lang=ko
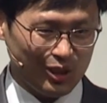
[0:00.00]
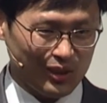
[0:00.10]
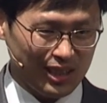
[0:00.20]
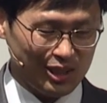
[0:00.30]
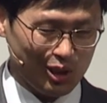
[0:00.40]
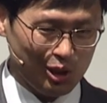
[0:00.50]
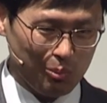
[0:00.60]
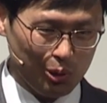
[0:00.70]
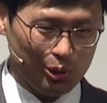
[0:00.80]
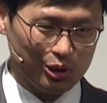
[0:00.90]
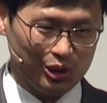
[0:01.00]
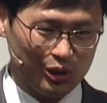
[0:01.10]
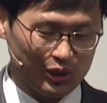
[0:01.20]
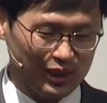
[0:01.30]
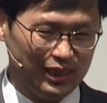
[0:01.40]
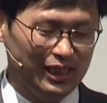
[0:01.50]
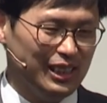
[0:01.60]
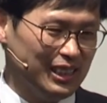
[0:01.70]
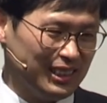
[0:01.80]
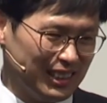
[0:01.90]
정체성을 보여주는 것을
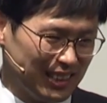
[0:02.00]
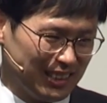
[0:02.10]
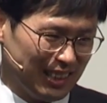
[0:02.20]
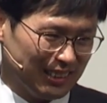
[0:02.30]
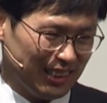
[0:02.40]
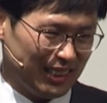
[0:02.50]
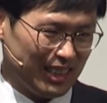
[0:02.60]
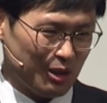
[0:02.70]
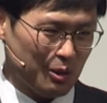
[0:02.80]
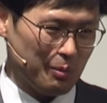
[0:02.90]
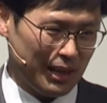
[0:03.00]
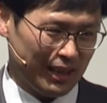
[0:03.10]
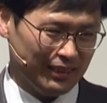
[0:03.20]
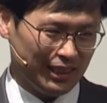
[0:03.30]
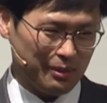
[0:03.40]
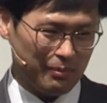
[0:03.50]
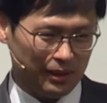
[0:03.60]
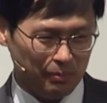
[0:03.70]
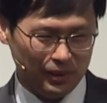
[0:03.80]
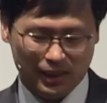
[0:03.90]
제사장 나라라고 말한다는
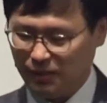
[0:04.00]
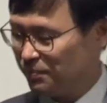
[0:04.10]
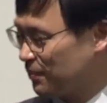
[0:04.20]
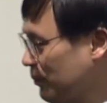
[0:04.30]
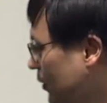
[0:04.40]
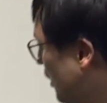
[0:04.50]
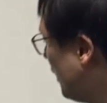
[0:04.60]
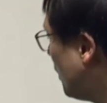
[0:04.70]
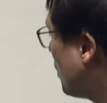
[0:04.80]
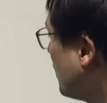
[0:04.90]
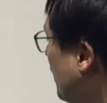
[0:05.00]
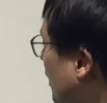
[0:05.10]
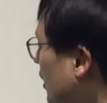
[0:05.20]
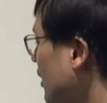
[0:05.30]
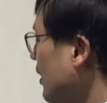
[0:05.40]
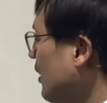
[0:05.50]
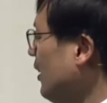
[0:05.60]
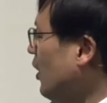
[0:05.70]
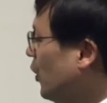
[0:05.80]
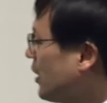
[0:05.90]
말입니다. 이것이
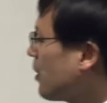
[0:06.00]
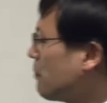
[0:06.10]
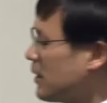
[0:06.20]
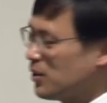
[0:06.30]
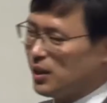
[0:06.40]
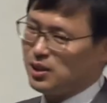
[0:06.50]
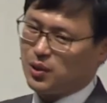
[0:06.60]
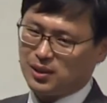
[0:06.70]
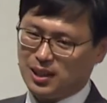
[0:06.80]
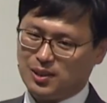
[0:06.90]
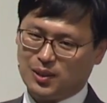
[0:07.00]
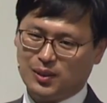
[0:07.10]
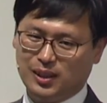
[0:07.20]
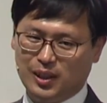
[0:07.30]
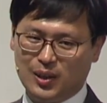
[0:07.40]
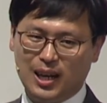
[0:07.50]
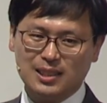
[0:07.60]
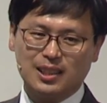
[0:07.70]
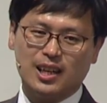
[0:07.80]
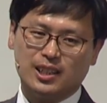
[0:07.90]
언약 백성의 정체성이에요.
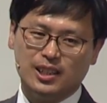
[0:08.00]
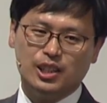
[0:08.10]
항상